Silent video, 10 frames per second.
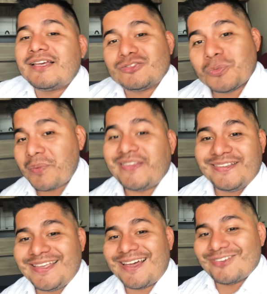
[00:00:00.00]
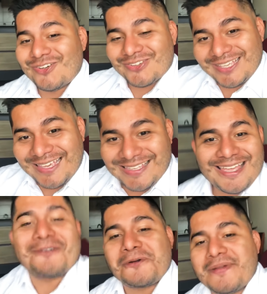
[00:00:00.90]
es un buen indicador de que
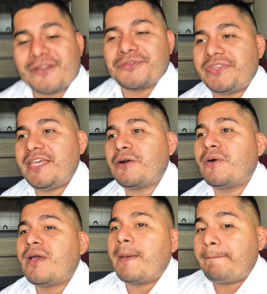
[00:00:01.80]
quiere volver contigo,